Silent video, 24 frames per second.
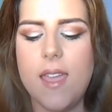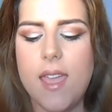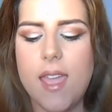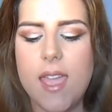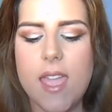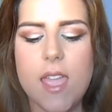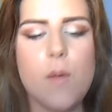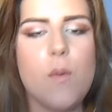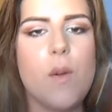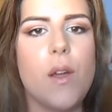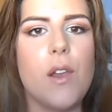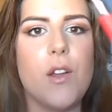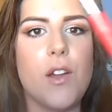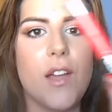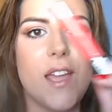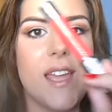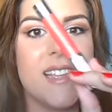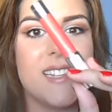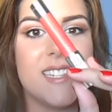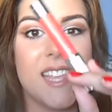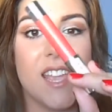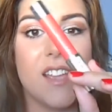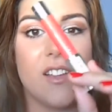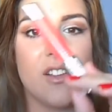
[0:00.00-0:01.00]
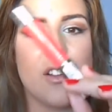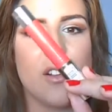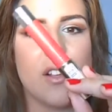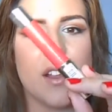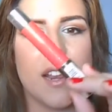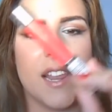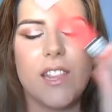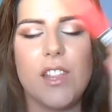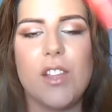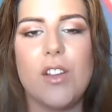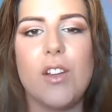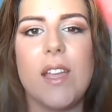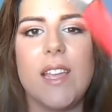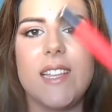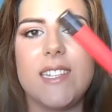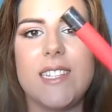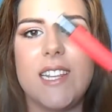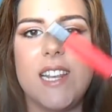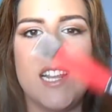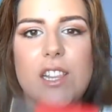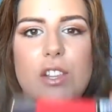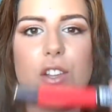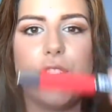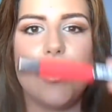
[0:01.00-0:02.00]
Y bueno, este en concreto es
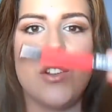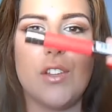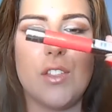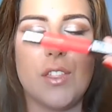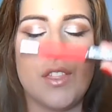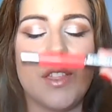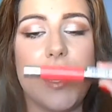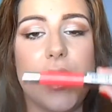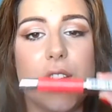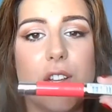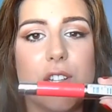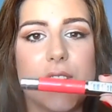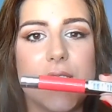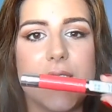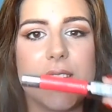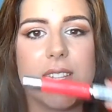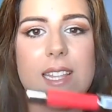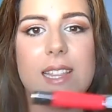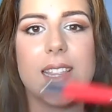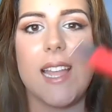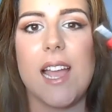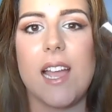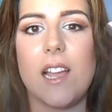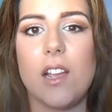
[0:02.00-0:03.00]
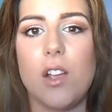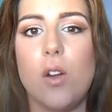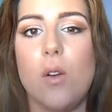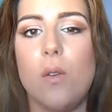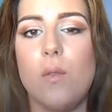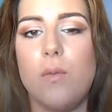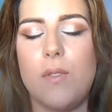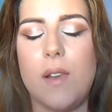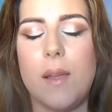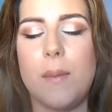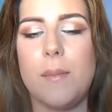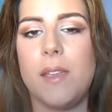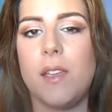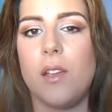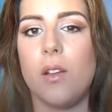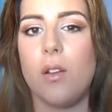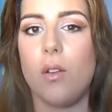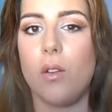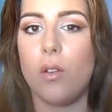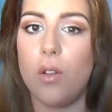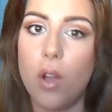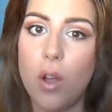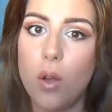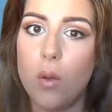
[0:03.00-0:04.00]
en el tono 060 Go
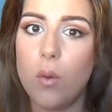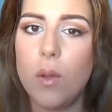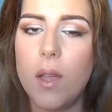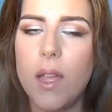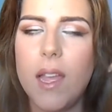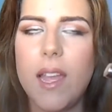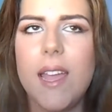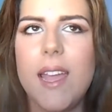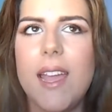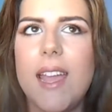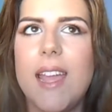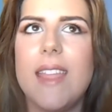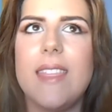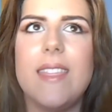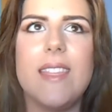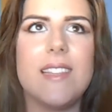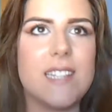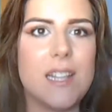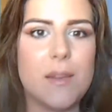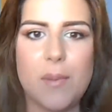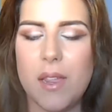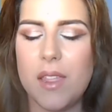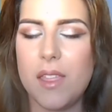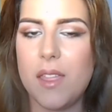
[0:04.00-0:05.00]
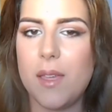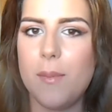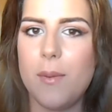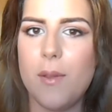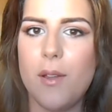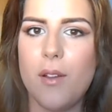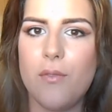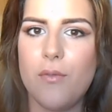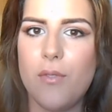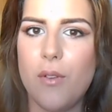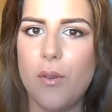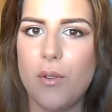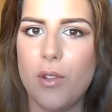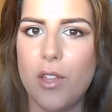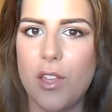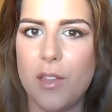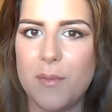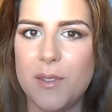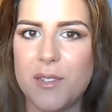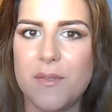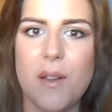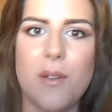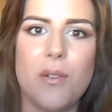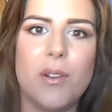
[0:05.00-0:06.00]
Flamingo Go. Desde el principio fue uno de
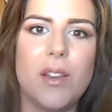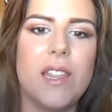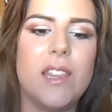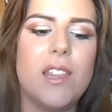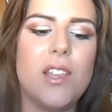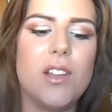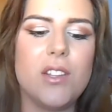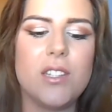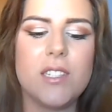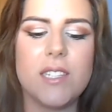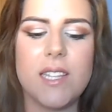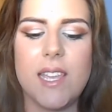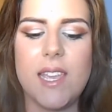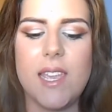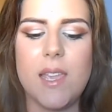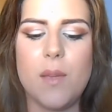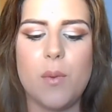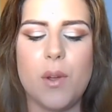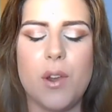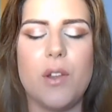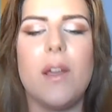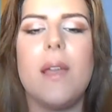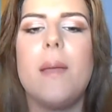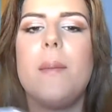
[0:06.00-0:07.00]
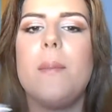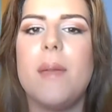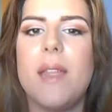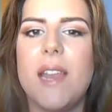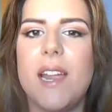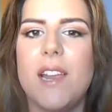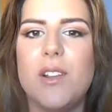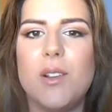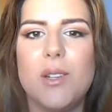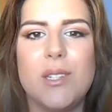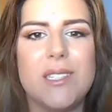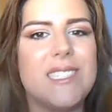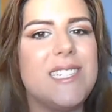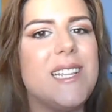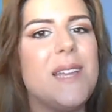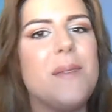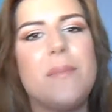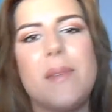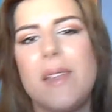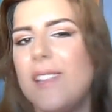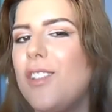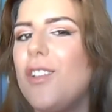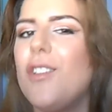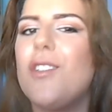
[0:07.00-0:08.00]
mis favoritos y bueno, en verano,
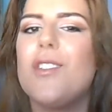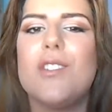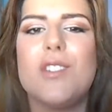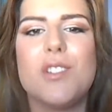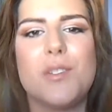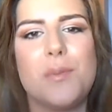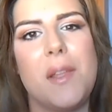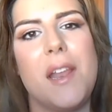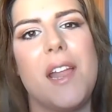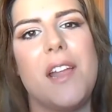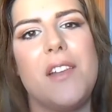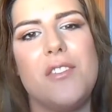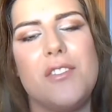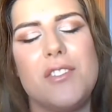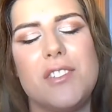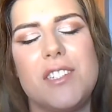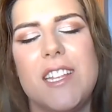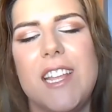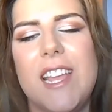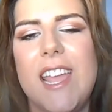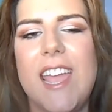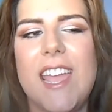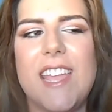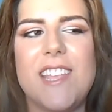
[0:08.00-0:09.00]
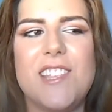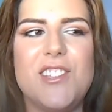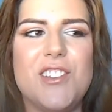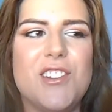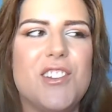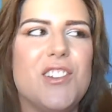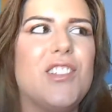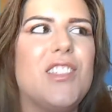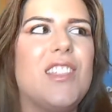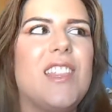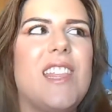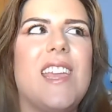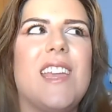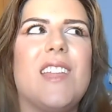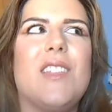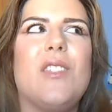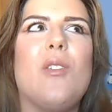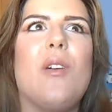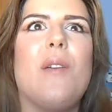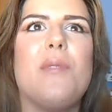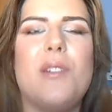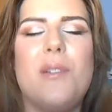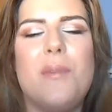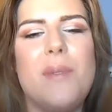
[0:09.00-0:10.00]
siempre todos los veranos, yo
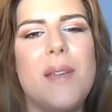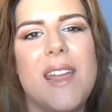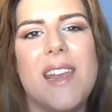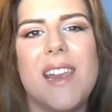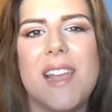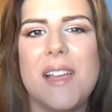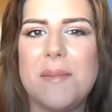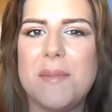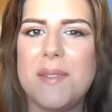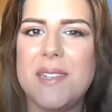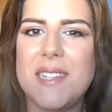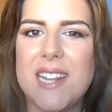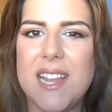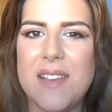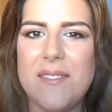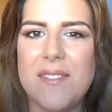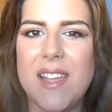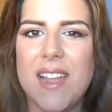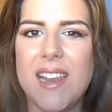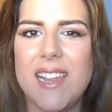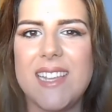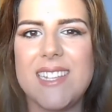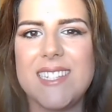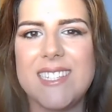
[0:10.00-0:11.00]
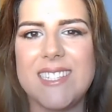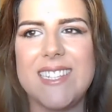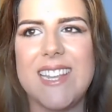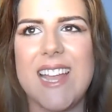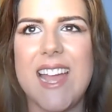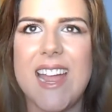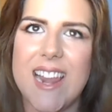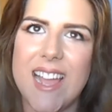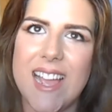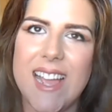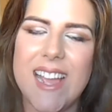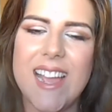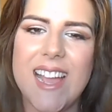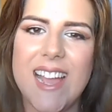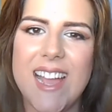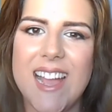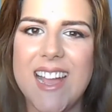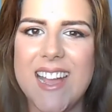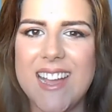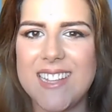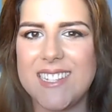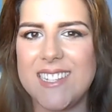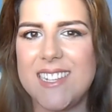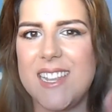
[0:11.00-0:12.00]
tiendo a volver a mis labiales
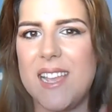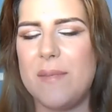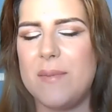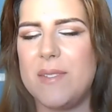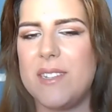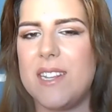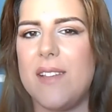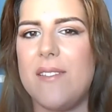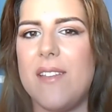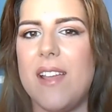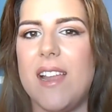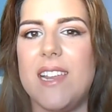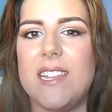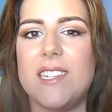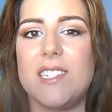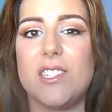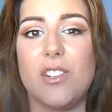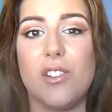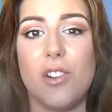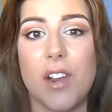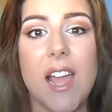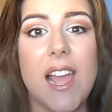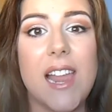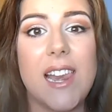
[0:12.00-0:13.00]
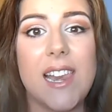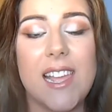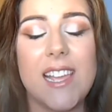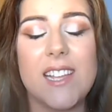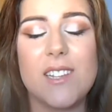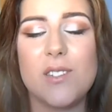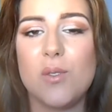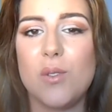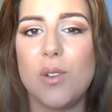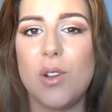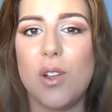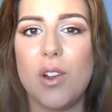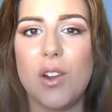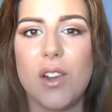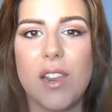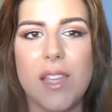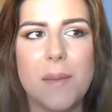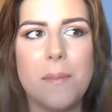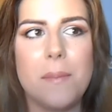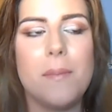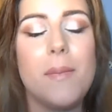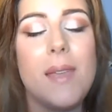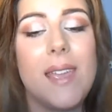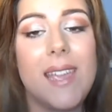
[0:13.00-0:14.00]
naranjas y a mis labiales coral. Es un color
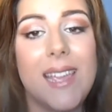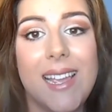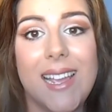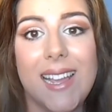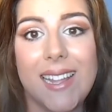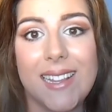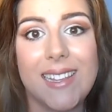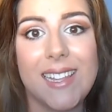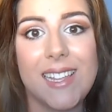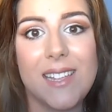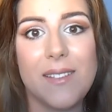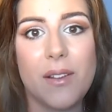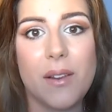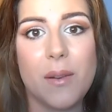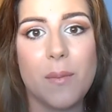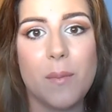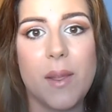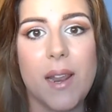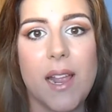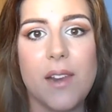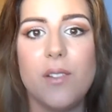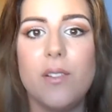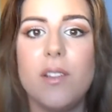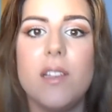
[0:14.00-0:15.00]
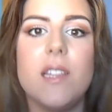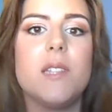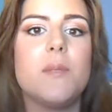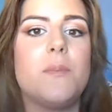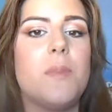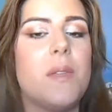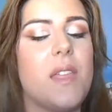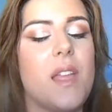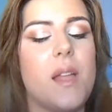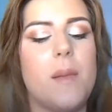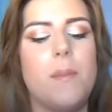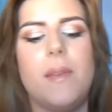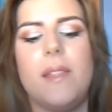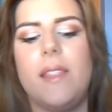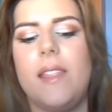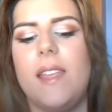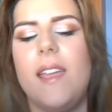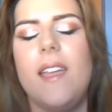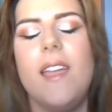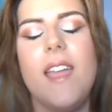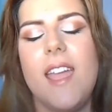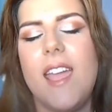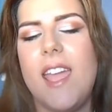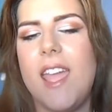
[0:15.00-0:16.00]
que me encanta llevar en verano,
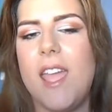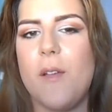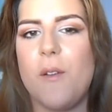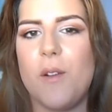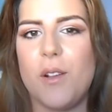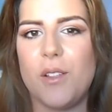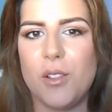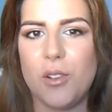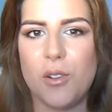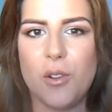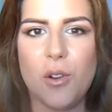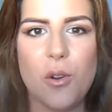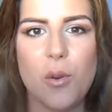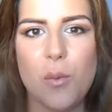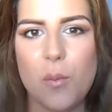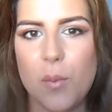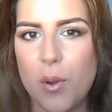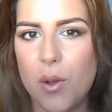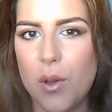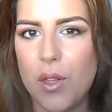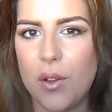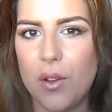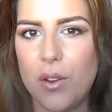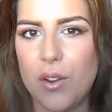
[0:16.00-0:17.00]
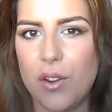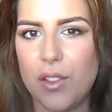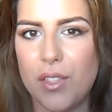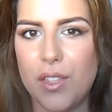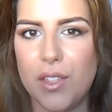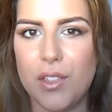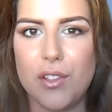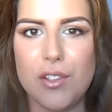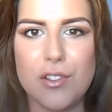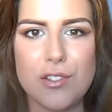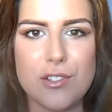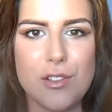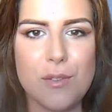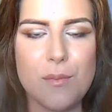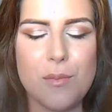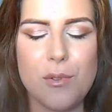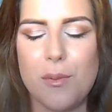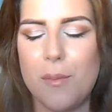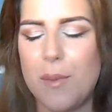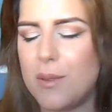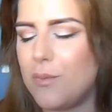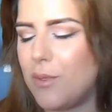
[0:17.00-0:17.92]
especialmente en cuanto cojo un poco de colorcito y estoy un poco más